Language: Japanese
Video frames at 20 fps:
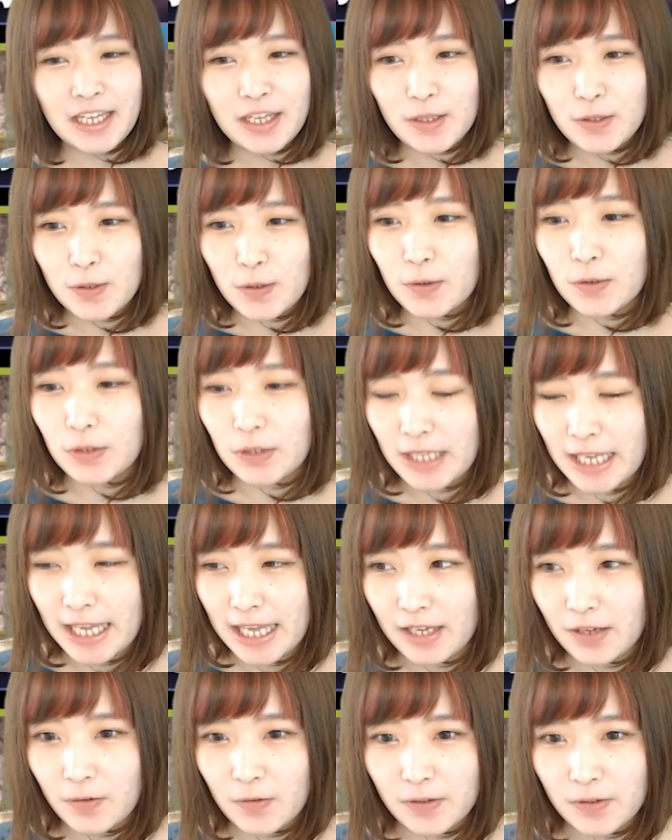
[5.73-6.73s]
ということ
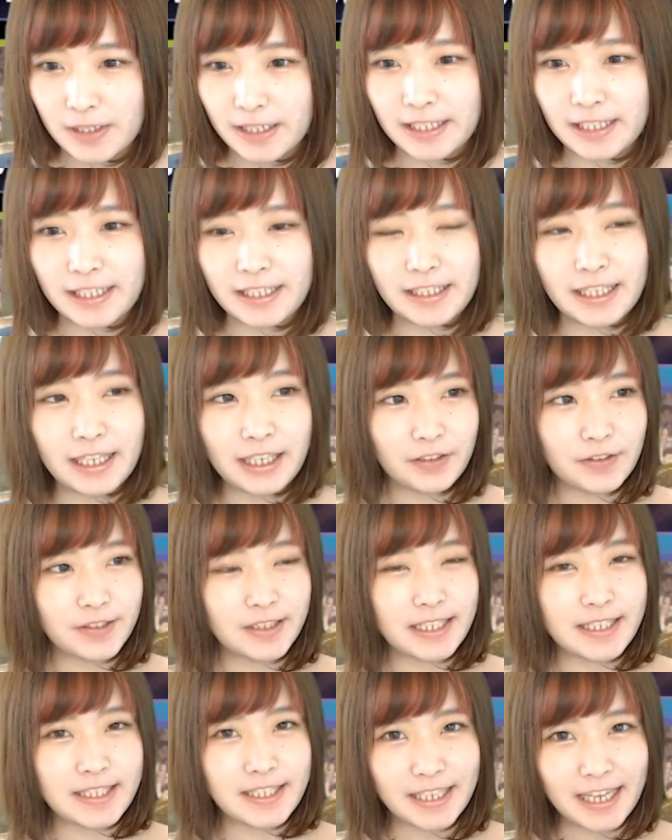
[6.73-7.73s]
で今回引いていくん
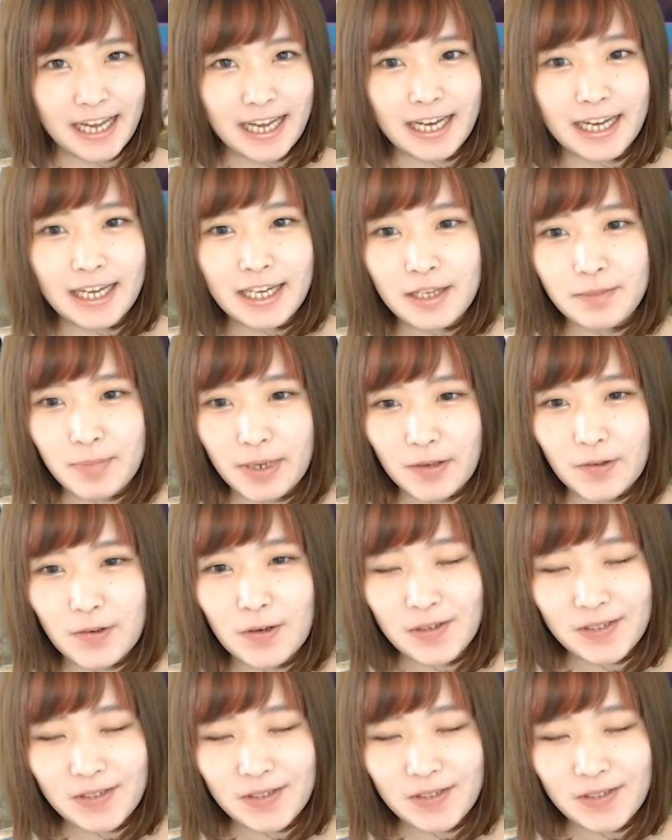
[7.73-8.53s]
ですがまあ、今